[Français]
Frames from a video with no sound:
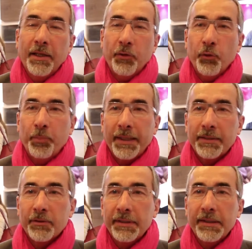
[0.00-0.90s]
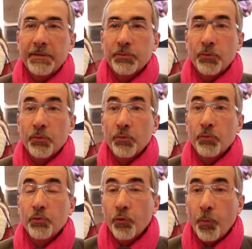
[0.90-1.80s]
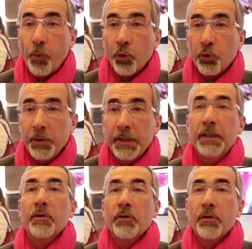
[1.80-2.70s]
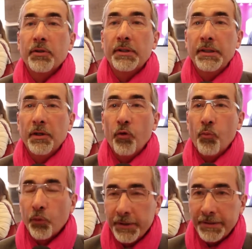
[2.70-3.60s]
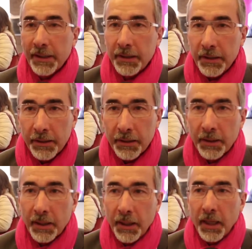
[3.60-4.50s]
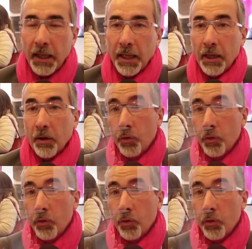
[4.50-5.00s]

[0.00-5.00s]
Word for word: de présenter son nouveau produit qui est le monte-escalier. Alors le